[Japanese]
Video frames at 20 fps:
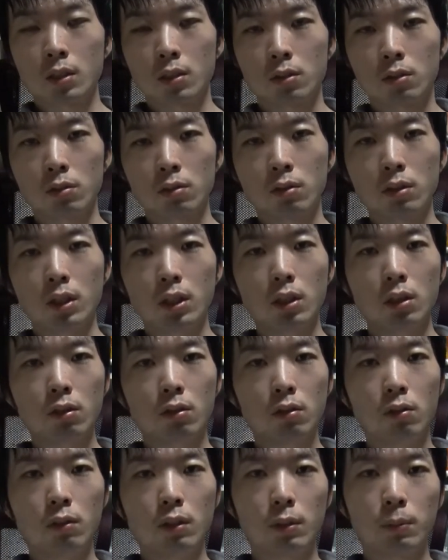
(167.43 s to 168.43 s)
その内
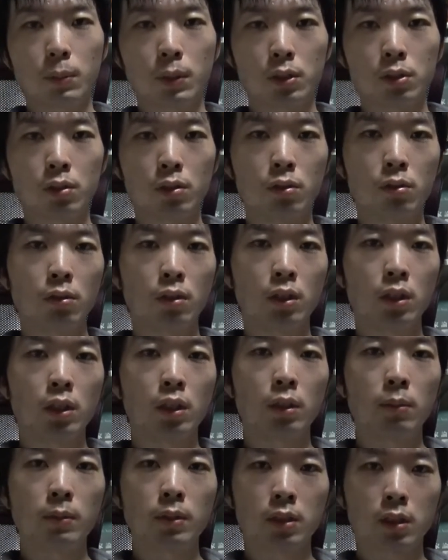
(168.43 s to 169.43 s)
容は別の動画で
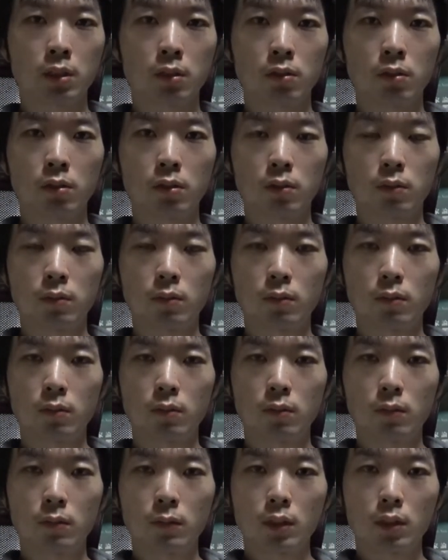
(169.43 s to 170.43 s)
言ってますけど、
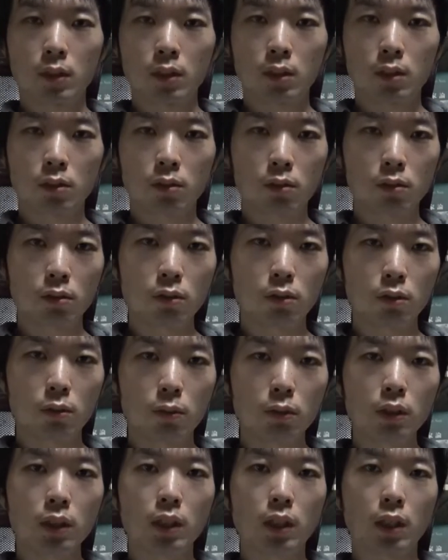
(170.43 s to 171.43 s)
その
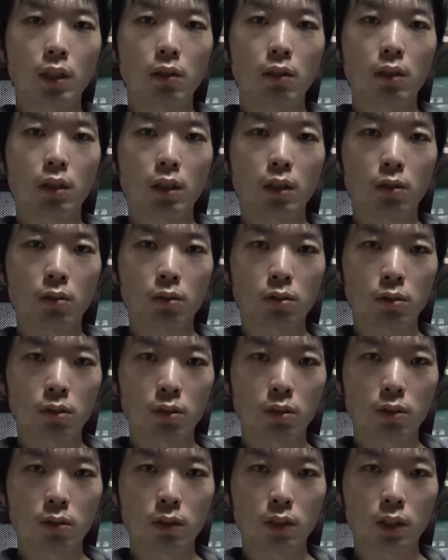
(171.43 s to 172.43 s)
思いがあるからこ
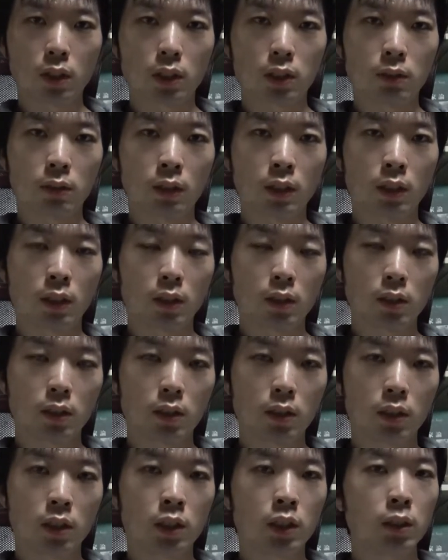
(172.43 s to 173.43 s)
そ私は
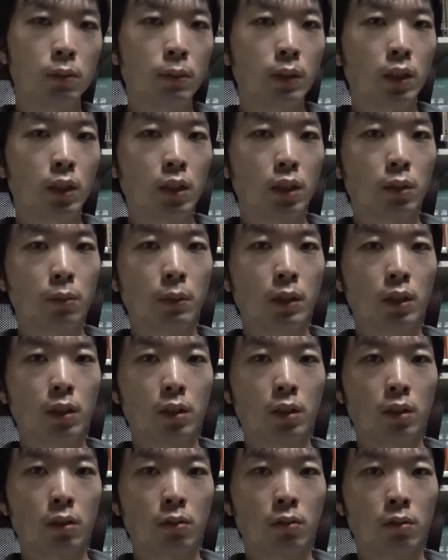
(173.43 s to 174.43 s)
1万円2万
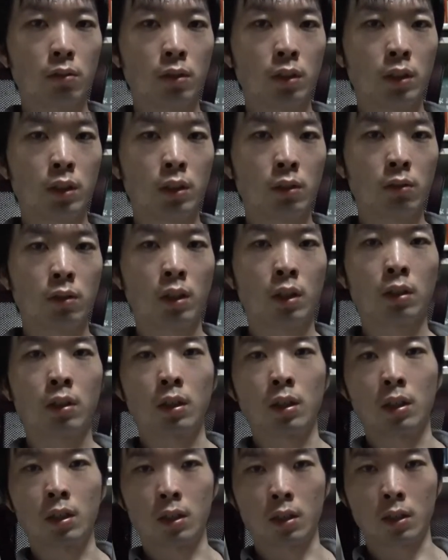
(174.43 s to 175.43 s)
円っていうのにお金
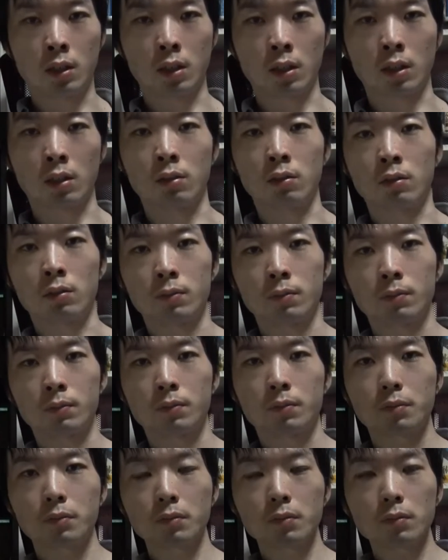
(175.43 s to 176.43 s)
がかける
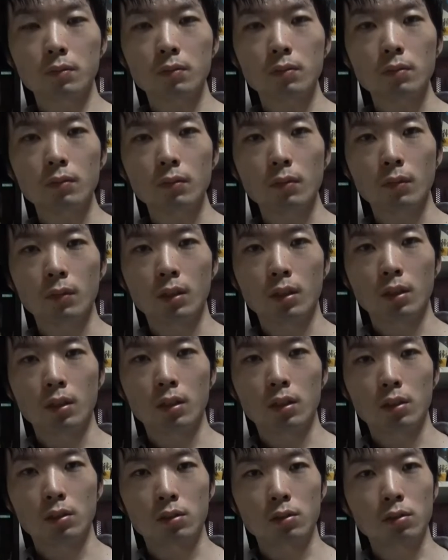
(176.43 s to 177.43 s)

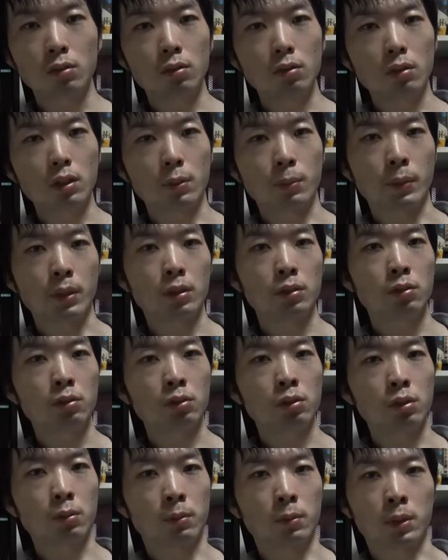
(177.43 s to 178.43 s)
その方が満
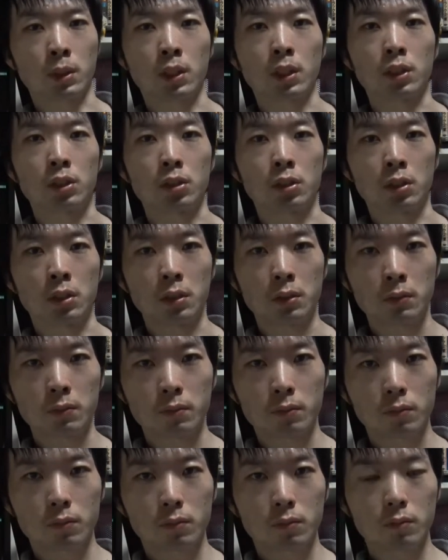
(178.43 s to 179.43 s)
足度も高いしね
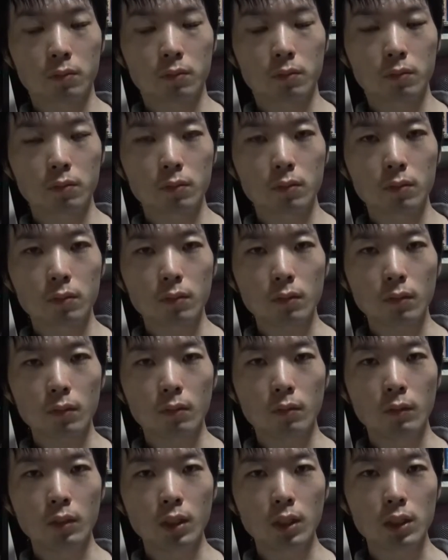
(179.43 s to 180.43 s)

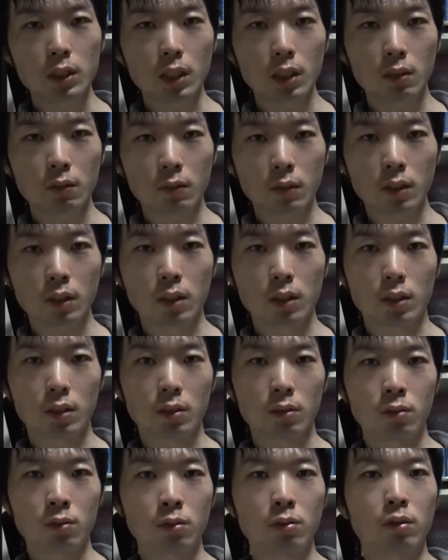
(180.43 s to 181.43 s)
皆さんは
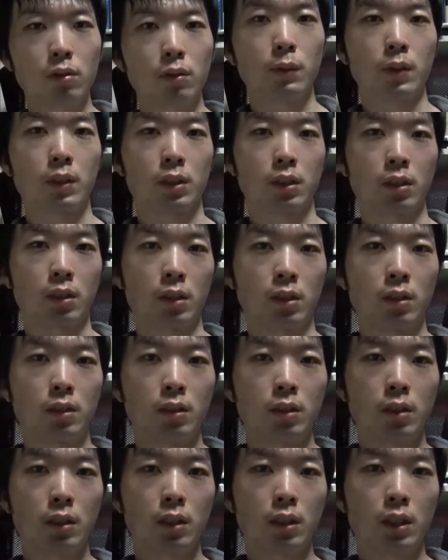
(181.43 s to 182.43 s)
どにいますかね
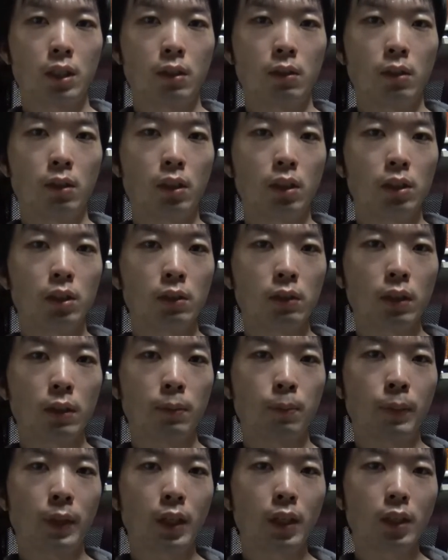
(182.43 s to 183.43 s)
私
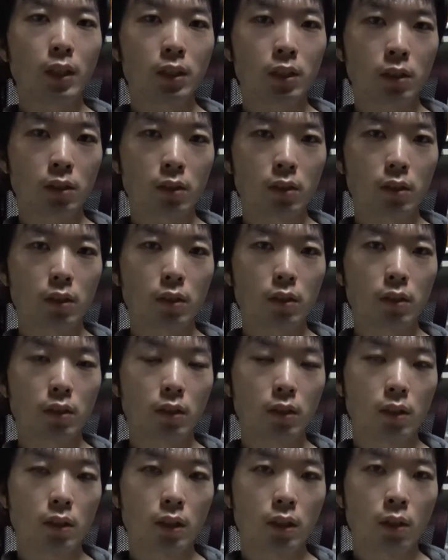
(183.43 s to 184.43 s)
はバイアス
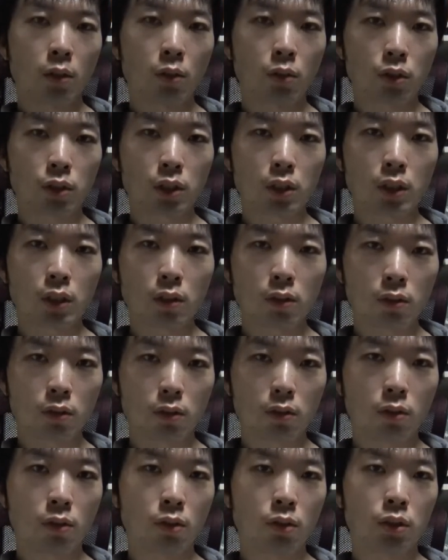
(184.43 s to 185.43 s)
星
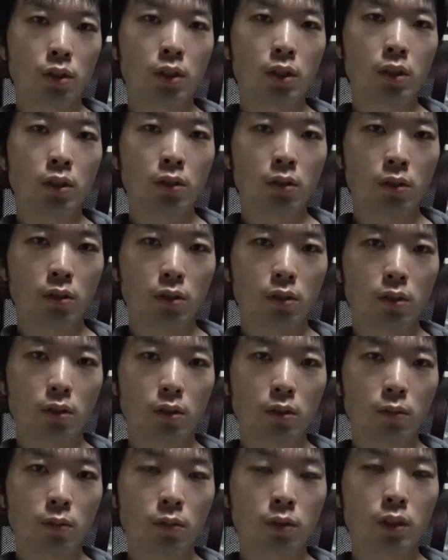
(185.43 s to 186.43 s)
5星4
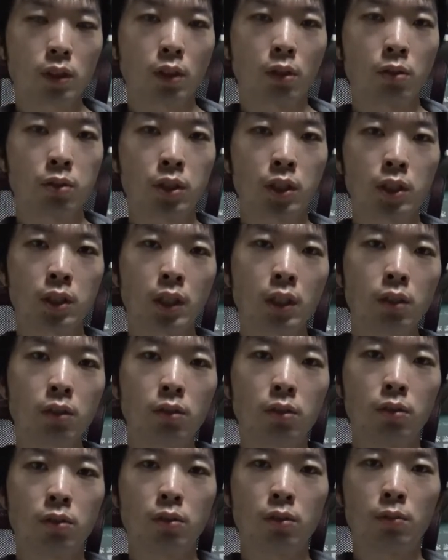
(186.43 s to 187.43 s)
もしくは星
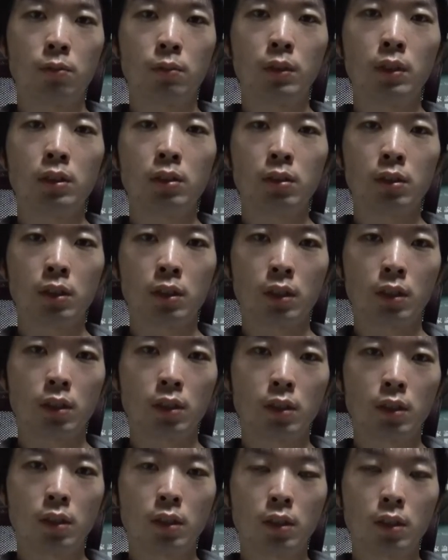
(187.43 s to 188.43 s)
3というのを見ずに
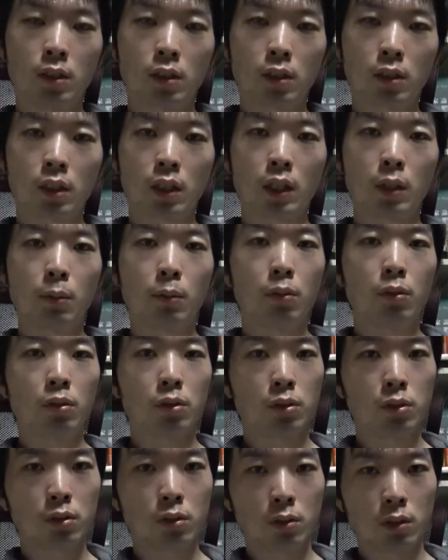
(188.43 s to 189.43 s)
買い
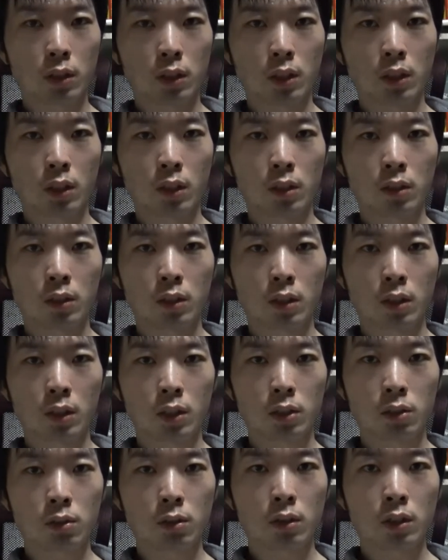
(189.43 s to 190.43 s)
物するのであった
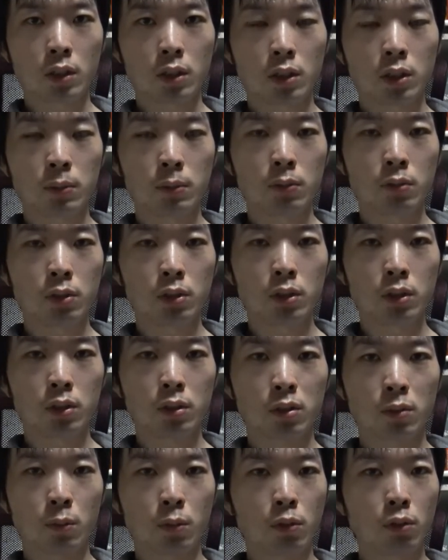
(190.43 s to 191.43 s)
らそれが自分自
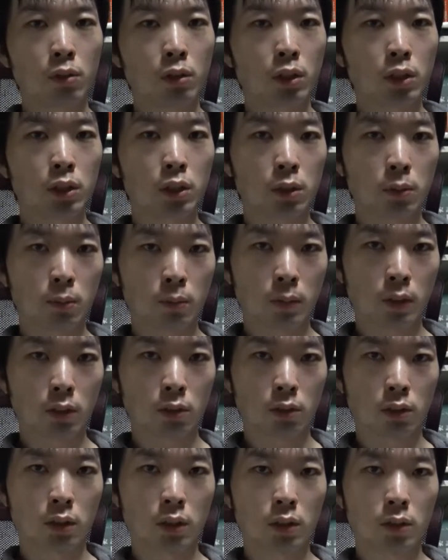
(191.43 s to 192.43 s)
身の物差しにも
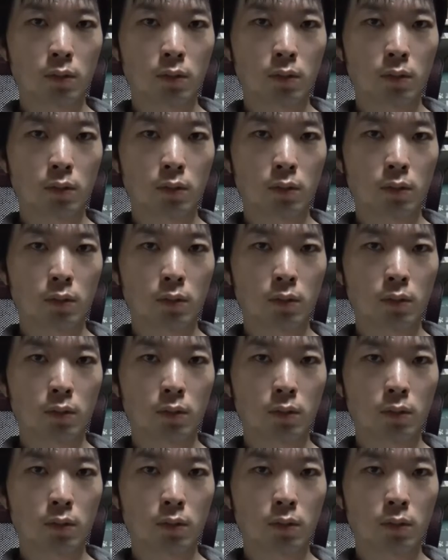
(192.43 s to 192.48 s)
なるし